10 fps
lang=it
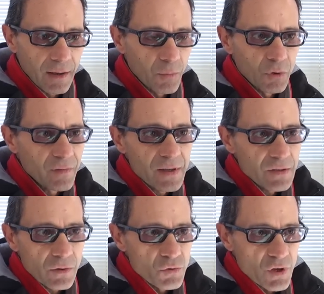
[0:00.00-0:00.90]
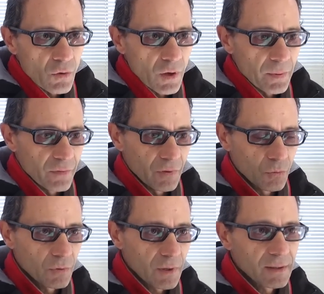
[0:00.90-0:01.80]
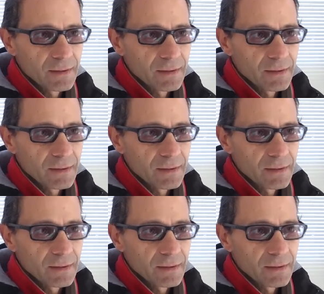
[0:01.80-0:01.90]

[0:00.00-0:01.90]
la motivazione non ci è ancora pervenuta.